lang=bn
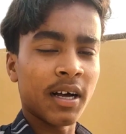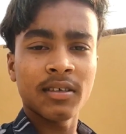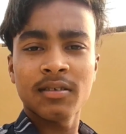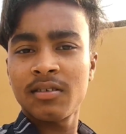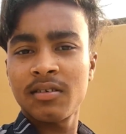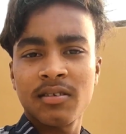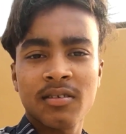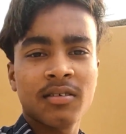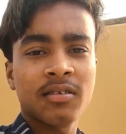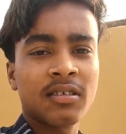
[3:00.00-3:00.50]
বাস
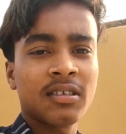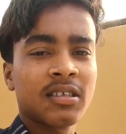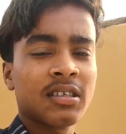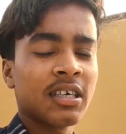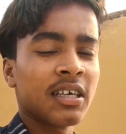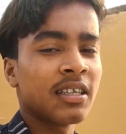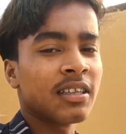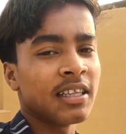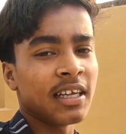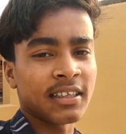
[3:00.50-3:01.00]

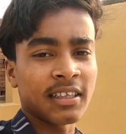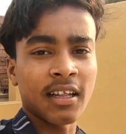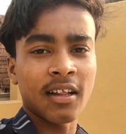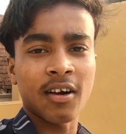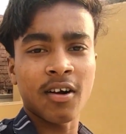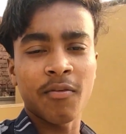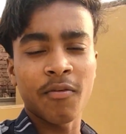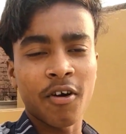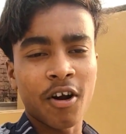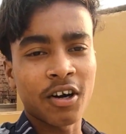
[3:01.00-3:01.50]
দেখতে
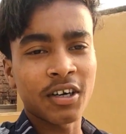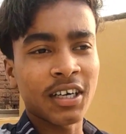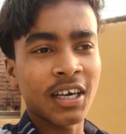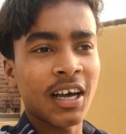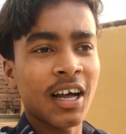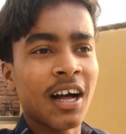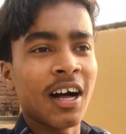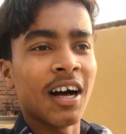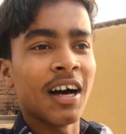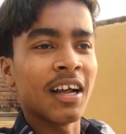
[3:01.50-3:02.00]
থাকো ব্লগটা
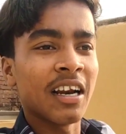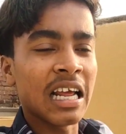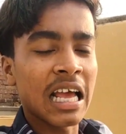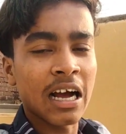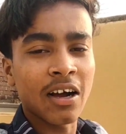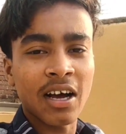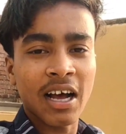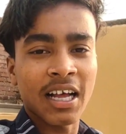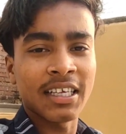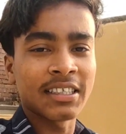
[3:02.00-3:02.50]
আর
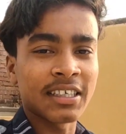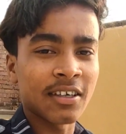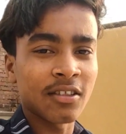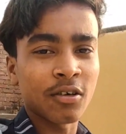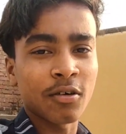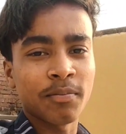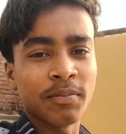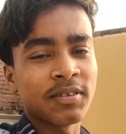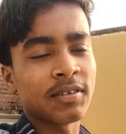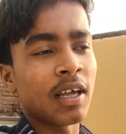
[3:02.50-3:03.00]
আজকে
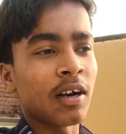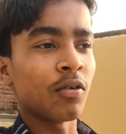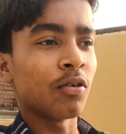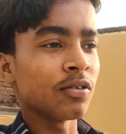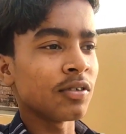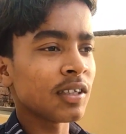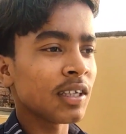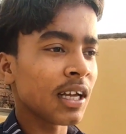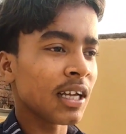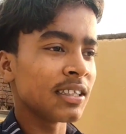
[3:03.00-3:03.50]
তো বিশাল
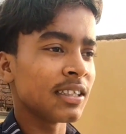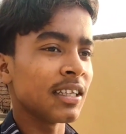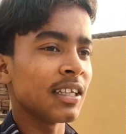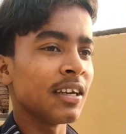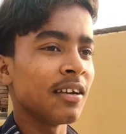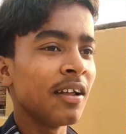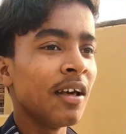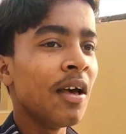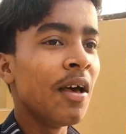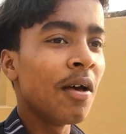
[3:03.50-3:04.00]
খুশি আর
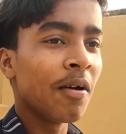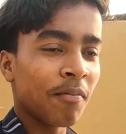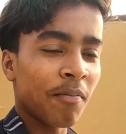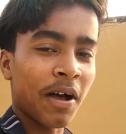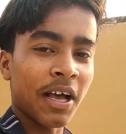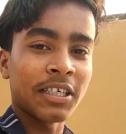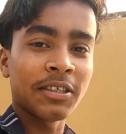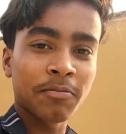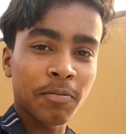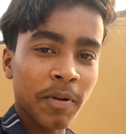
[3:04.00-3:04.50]
যেদিন
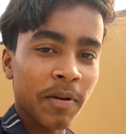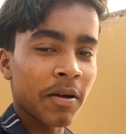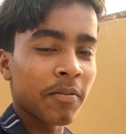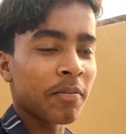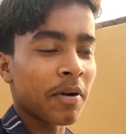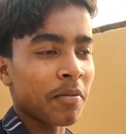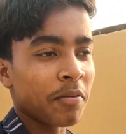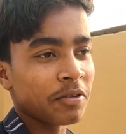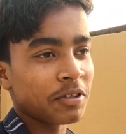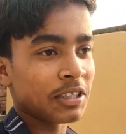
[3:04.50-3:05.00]
ফার্স্ট ট্রেন
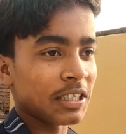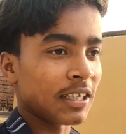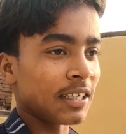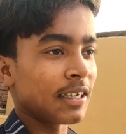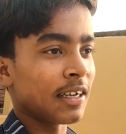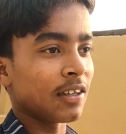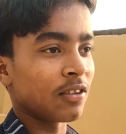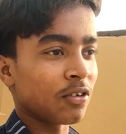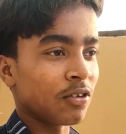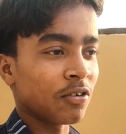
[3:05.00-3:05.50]
পাবো
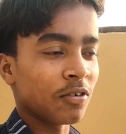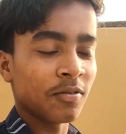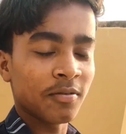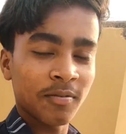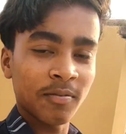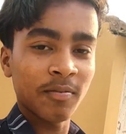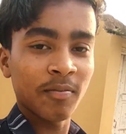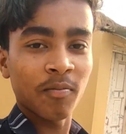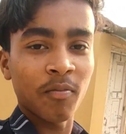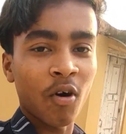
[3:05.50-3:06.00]
সেদিনকে তো
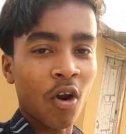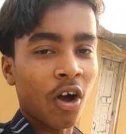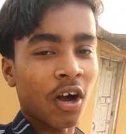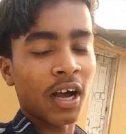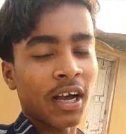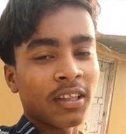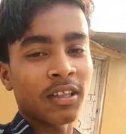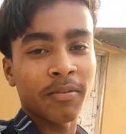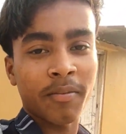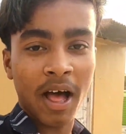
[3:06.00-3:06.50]
ব্লগ
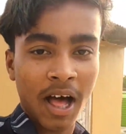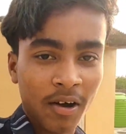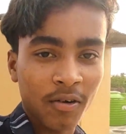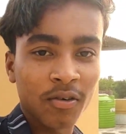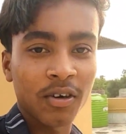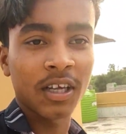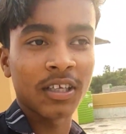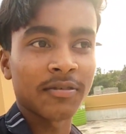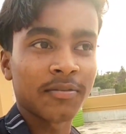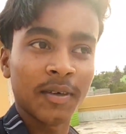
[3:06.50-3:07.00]
একদম
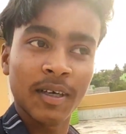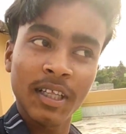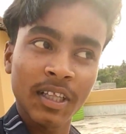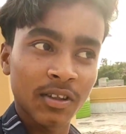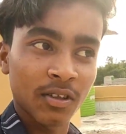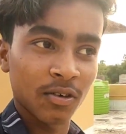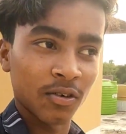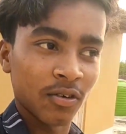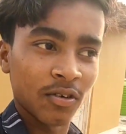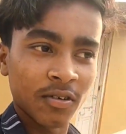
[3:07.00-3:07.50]
আগুন আসবে
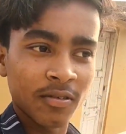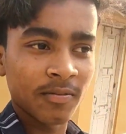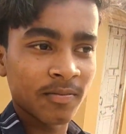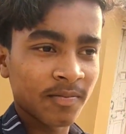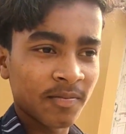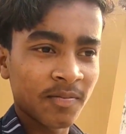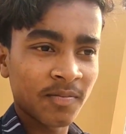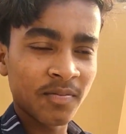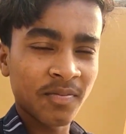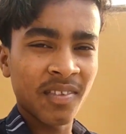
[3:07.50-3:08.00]
তো
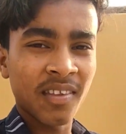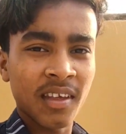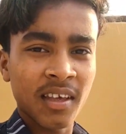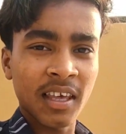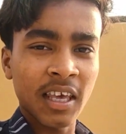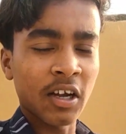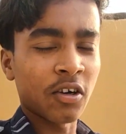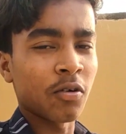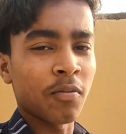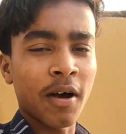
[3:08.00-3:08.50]

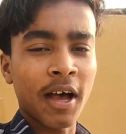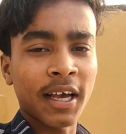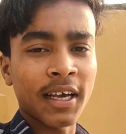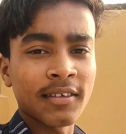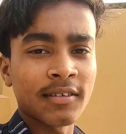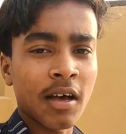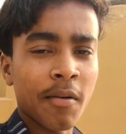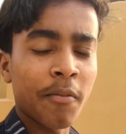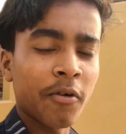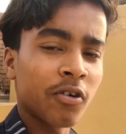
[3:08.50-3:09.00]
একটু
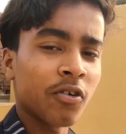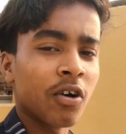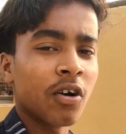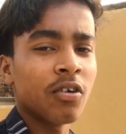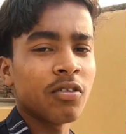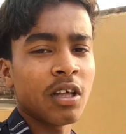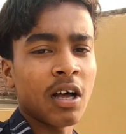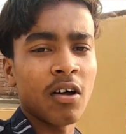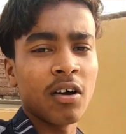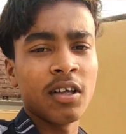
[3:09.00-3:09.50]
ভাইকে সাপোর্ট
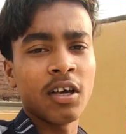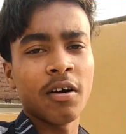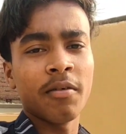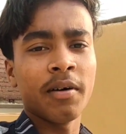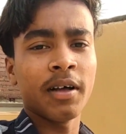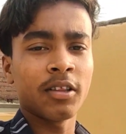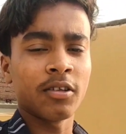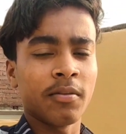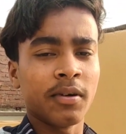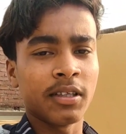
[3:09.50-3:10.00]
করো তাহলেই
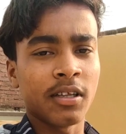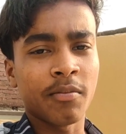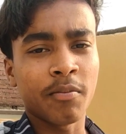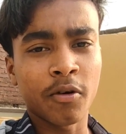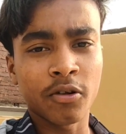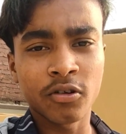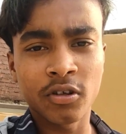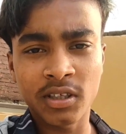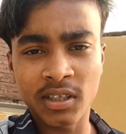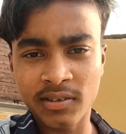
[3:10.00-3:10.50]
হবে আর তোমাদের
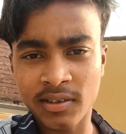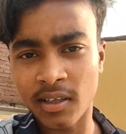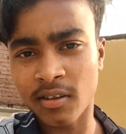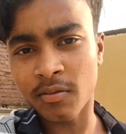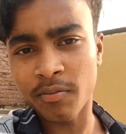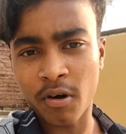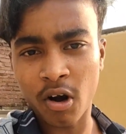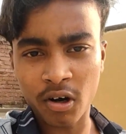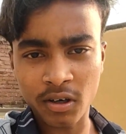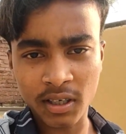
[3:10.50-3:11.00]
বন্ধুদের
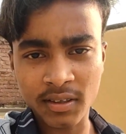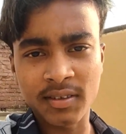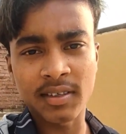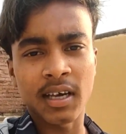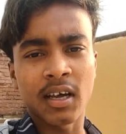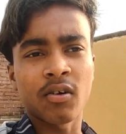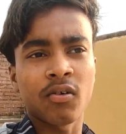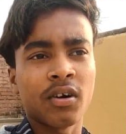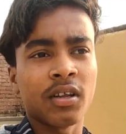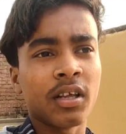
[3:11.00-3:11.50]
সাথে ব্লগটা
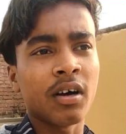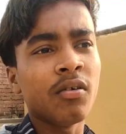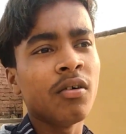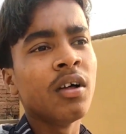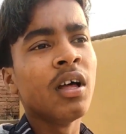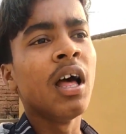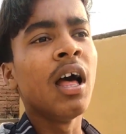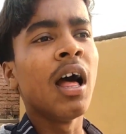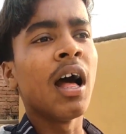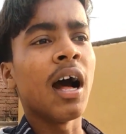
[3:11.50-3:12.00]
শেয়ার করে দাও
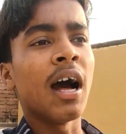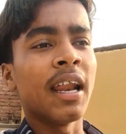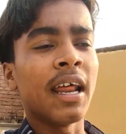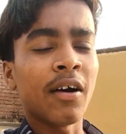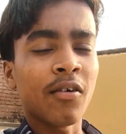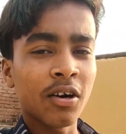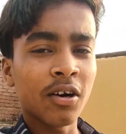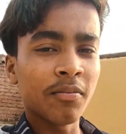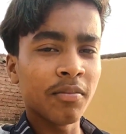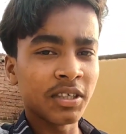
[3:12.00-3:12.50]
আর
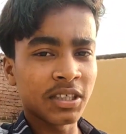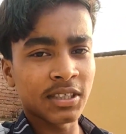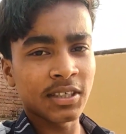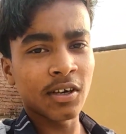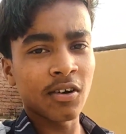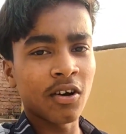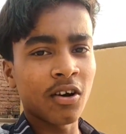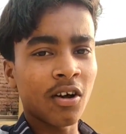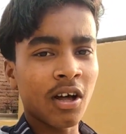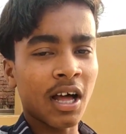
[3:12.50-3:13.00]
এখন বৃষ্টি
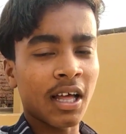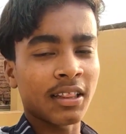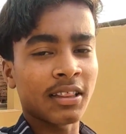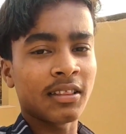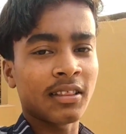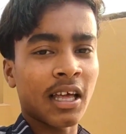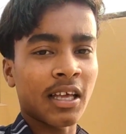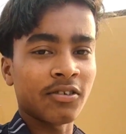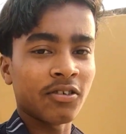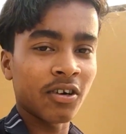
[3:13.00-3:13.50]
হলো আর
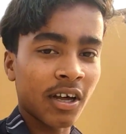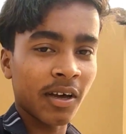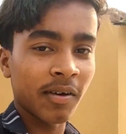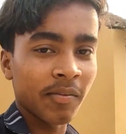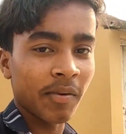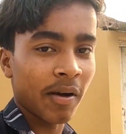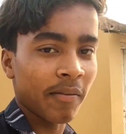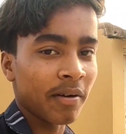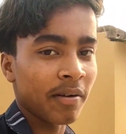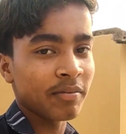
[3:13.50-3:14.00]
তার জন্য
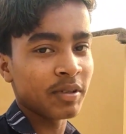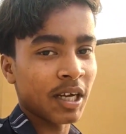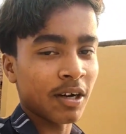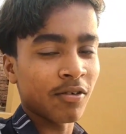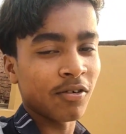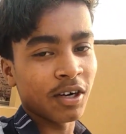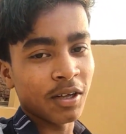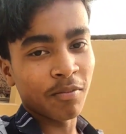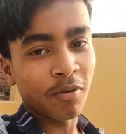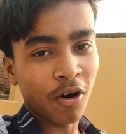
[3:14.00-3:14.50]
আমি ভাবলাম যে
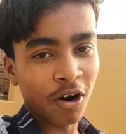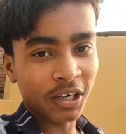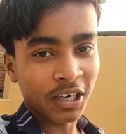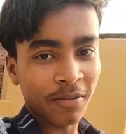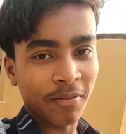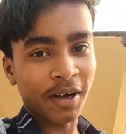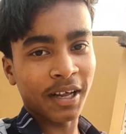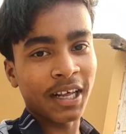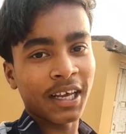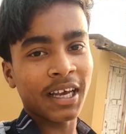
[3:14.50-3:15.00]
এখন এই
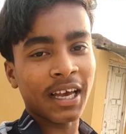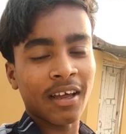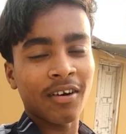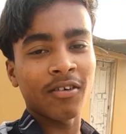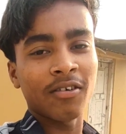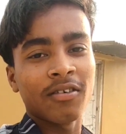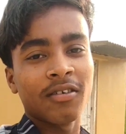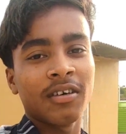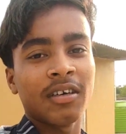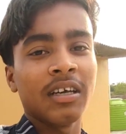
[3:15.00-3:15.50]
ব্লগটা বানাই
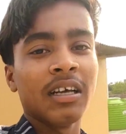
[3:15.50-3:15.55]
কারণ